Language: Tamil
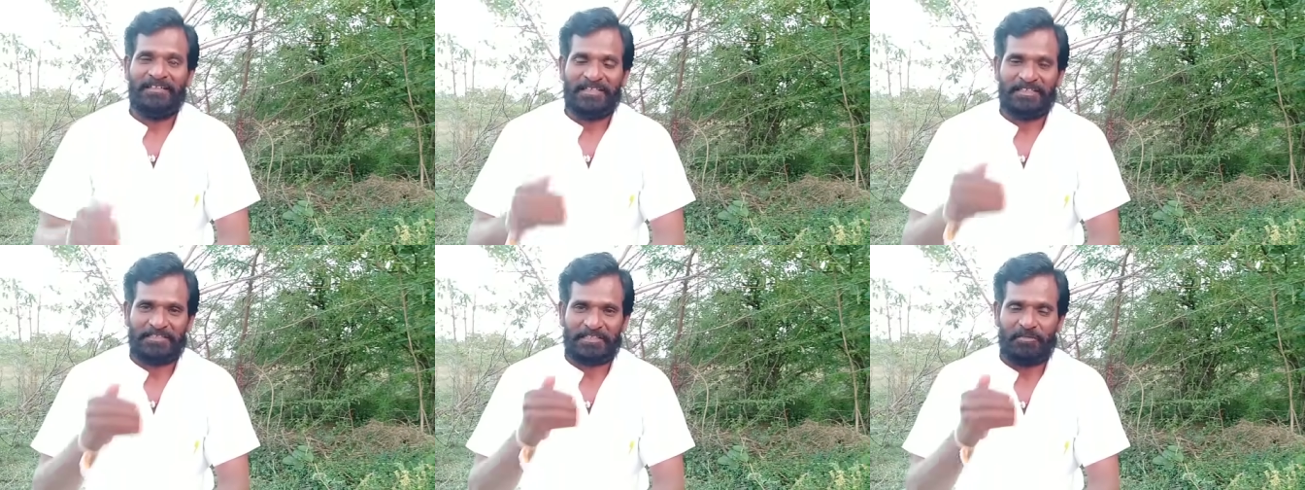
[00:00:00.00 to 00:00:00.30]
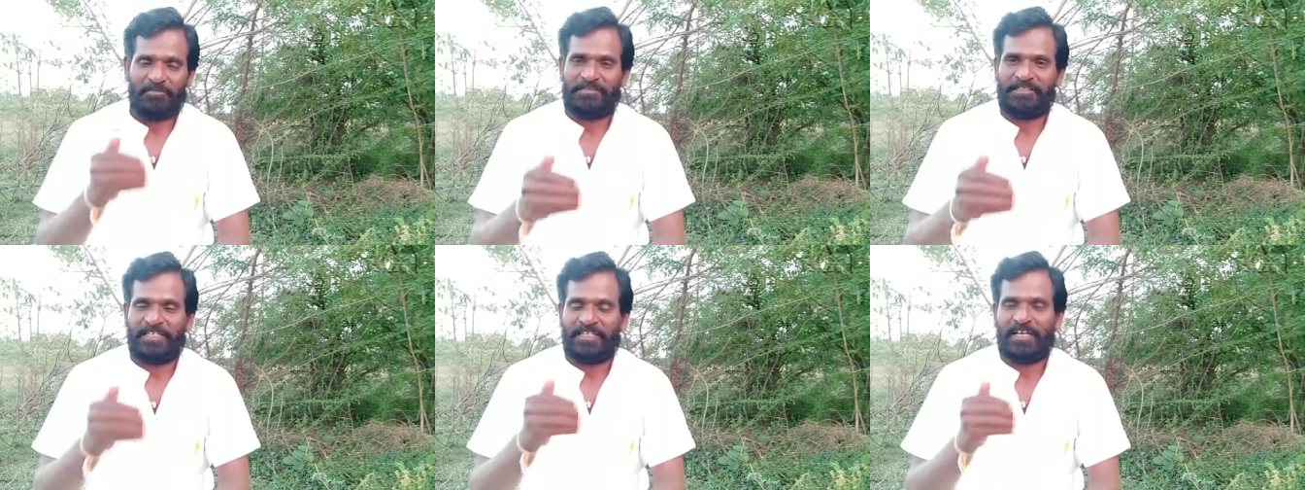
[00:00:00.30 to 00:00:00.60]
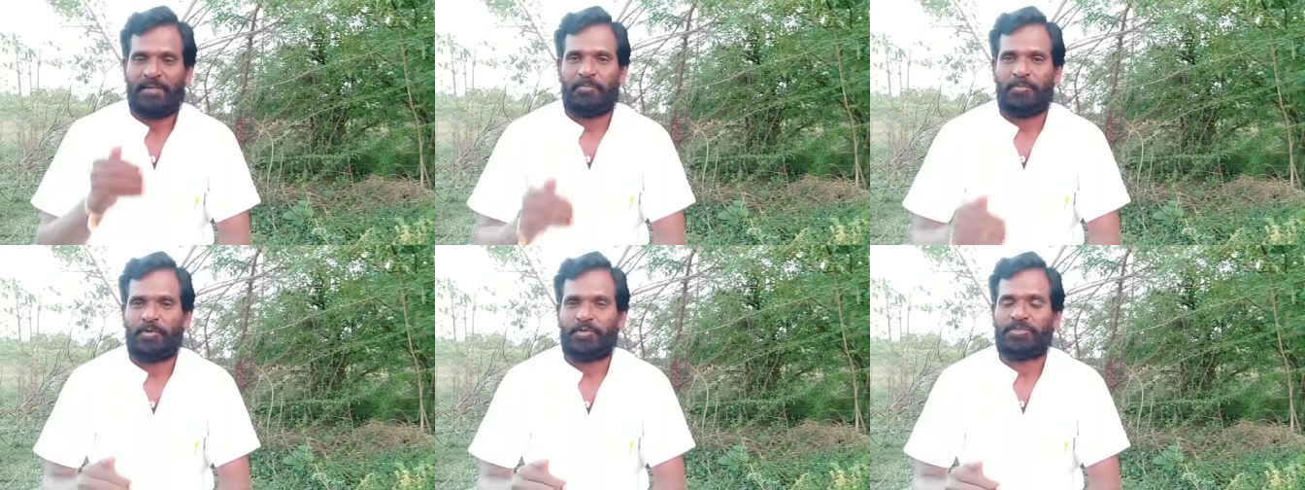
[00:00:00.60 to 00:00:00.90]
த சவுத்
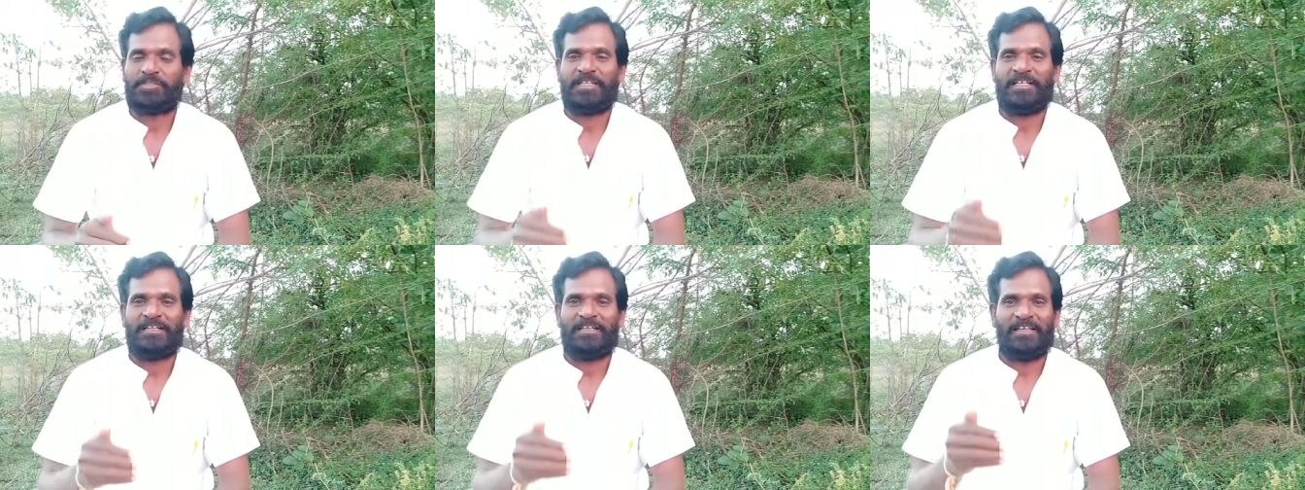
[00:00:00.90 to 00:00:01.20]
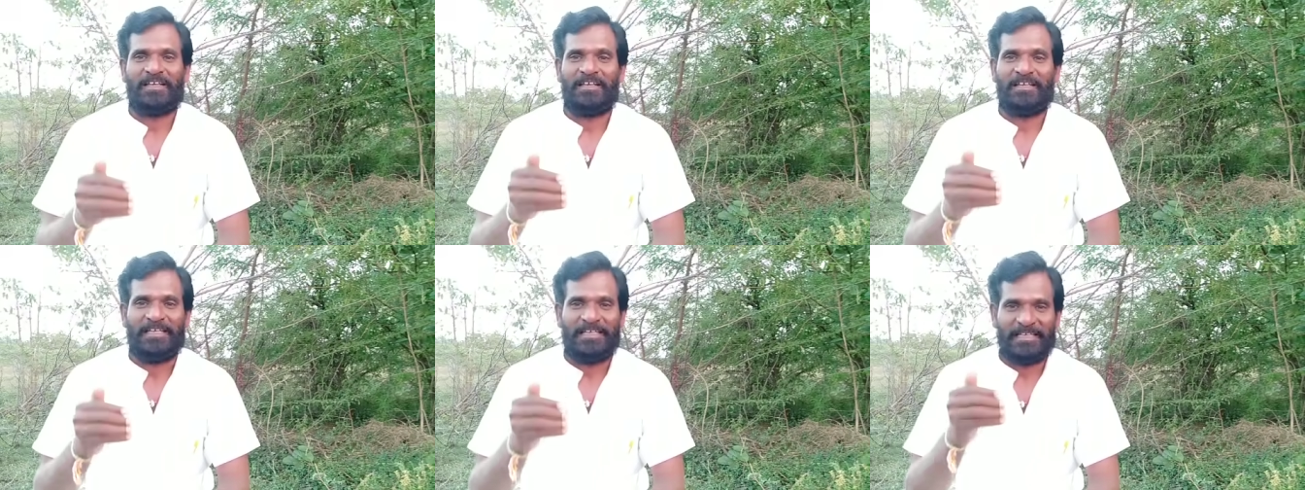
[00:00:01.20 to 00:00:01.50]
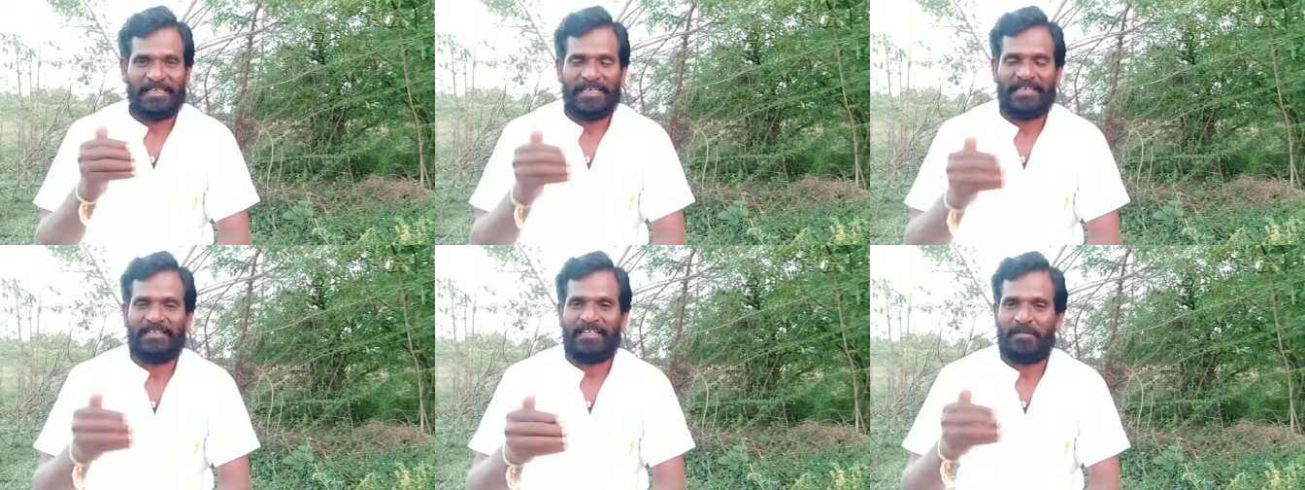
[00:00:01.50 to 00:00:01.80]
சைனா போஸ்ட் என்ற
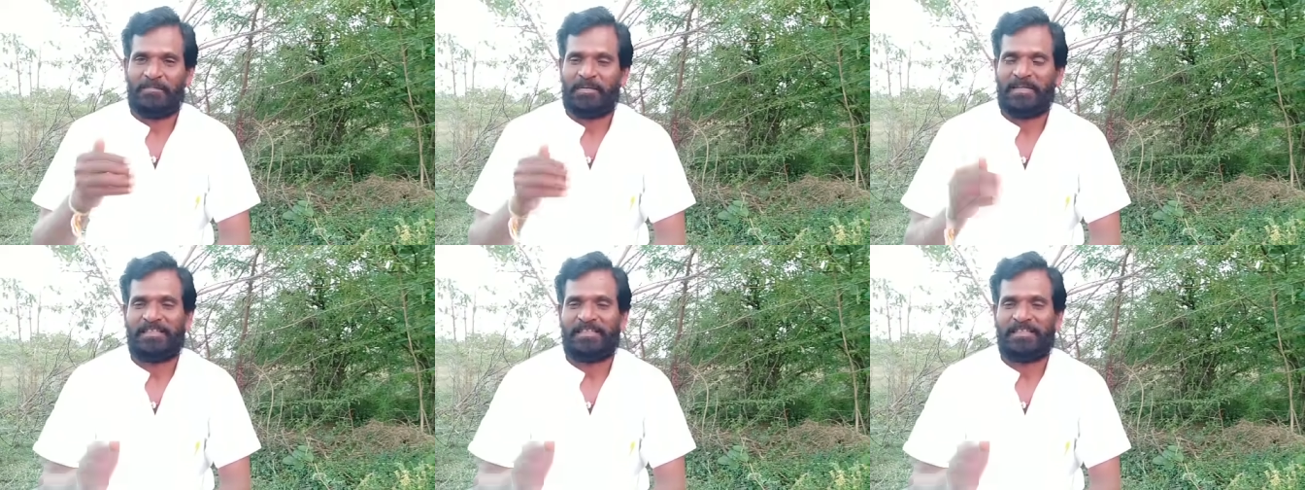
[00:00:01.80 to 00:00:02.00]
இணையதள